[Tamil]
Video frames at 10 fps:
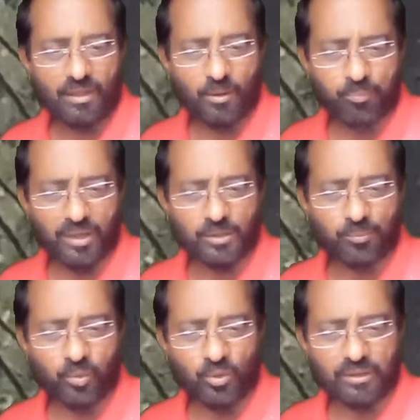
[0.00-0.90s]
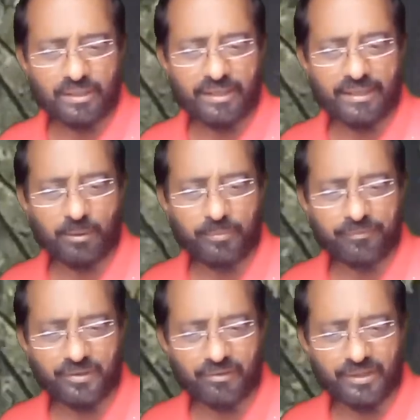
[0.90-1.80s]
எப்போ அது பூக்கும் கேட்டிங்கன்னா
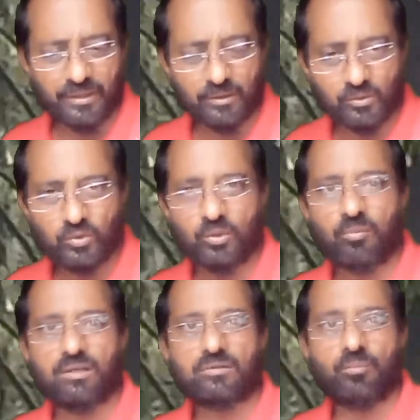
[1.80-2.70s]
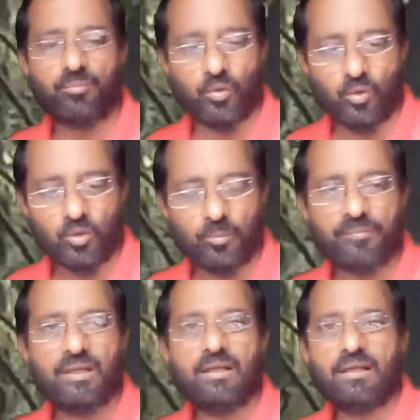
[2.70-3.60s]
பிப்ரவரியிலேருந்து ஜூன் மாதம் பூக்கும்
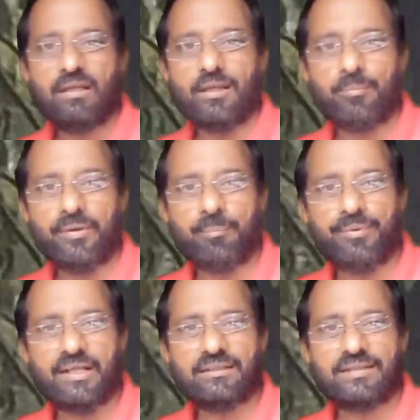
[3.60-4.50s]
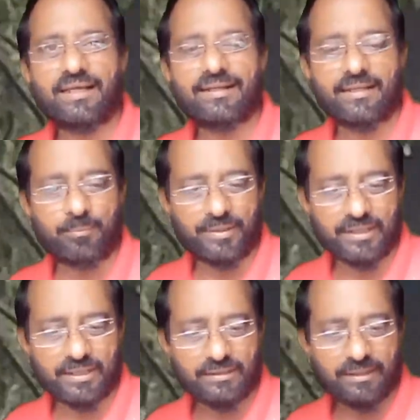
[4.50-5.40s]
எப் எப்படி அது
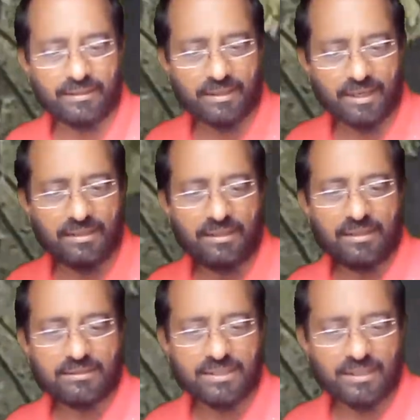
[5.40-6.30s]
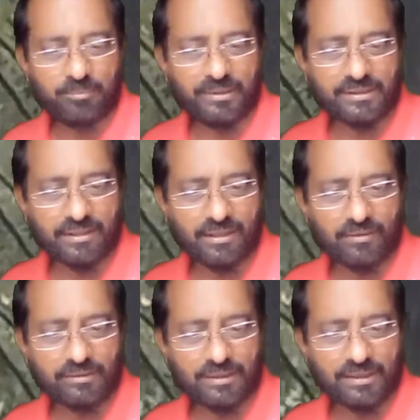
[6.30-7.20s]
தயாரிக்கப்படுகிறது என்றால் சன்
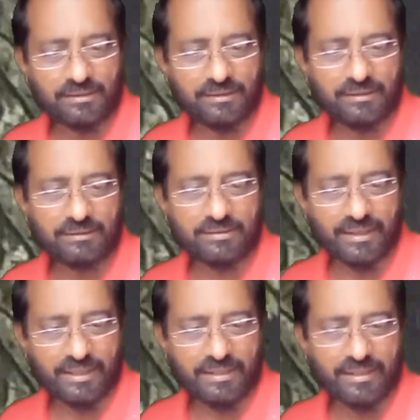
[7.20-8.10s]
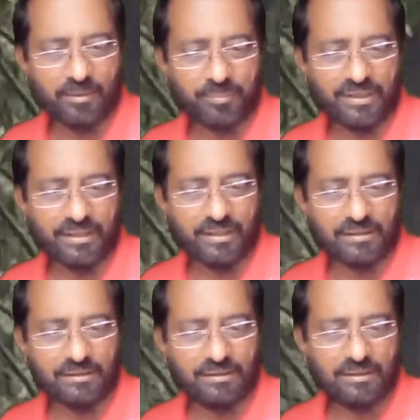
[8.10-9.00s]
மெத்தடில் வந்து அது
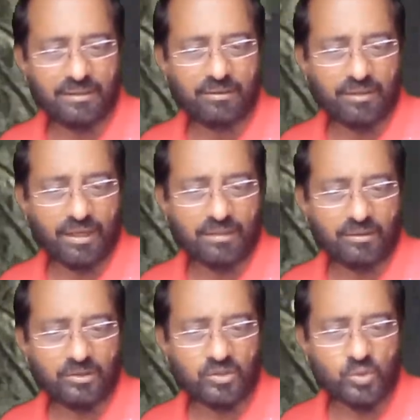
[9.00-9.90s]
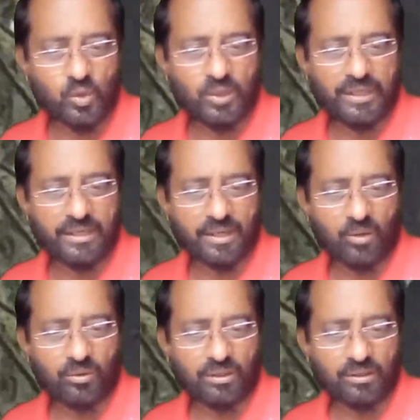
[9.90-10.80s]
தயாரிக்கப்படுகிறது அது வந்து ஸ்டோனி
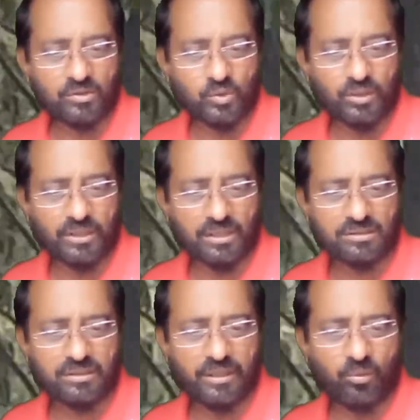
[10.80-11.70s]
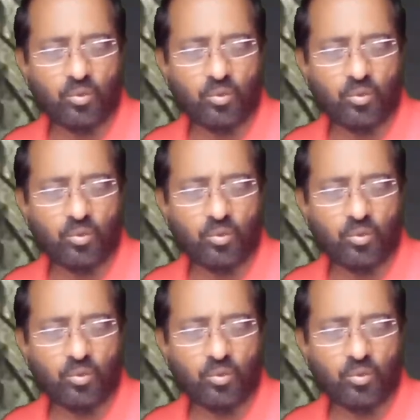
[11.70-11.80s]
கிரவுண்டு ஸ்டோனி எஸ்டி